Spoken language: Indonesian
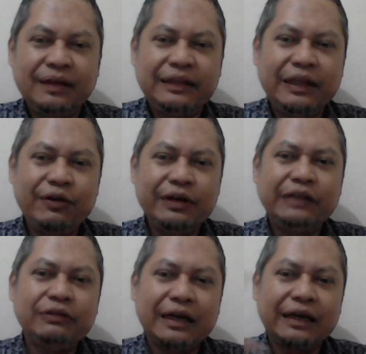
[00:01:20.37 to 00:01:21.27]
Teori
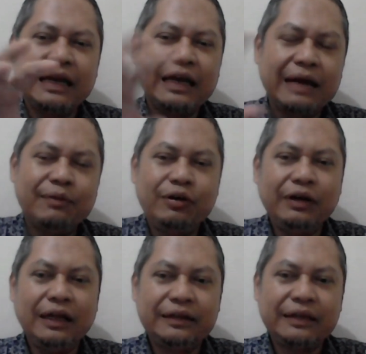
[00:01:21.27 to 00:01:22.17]
itu terkait dengan
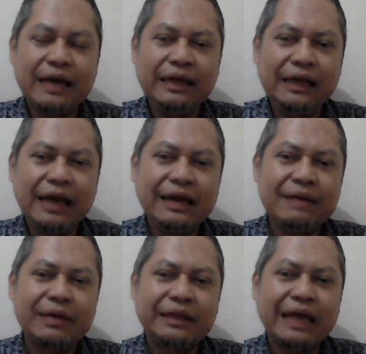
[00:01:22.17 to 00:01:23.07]
model. Tadi ada
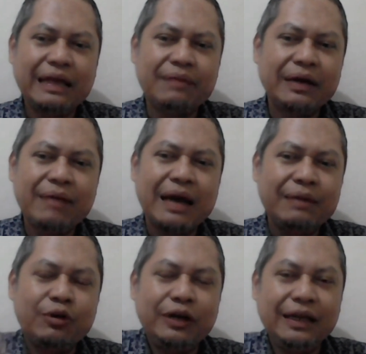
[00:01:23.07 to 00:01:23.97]
yang bertanya, bagaimana
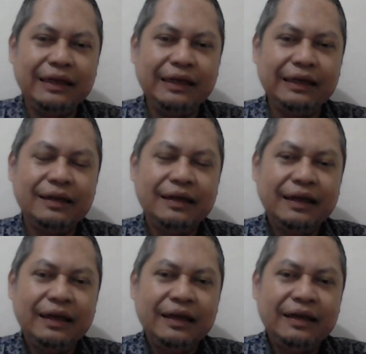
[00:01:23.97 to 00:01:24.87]
model ini?
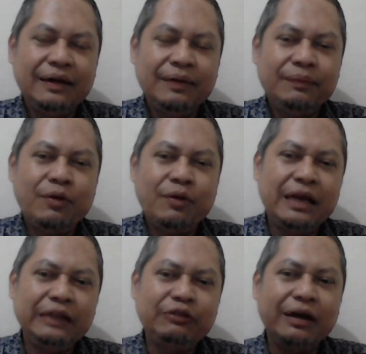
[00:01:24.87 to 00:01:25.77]

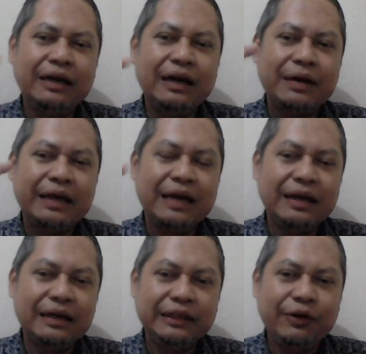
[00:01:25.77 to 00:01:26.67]
Model itu adalah bagian
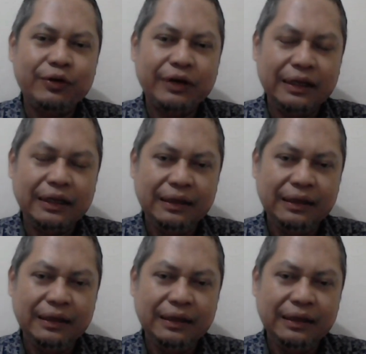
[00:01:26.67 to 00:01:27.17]
dari teori.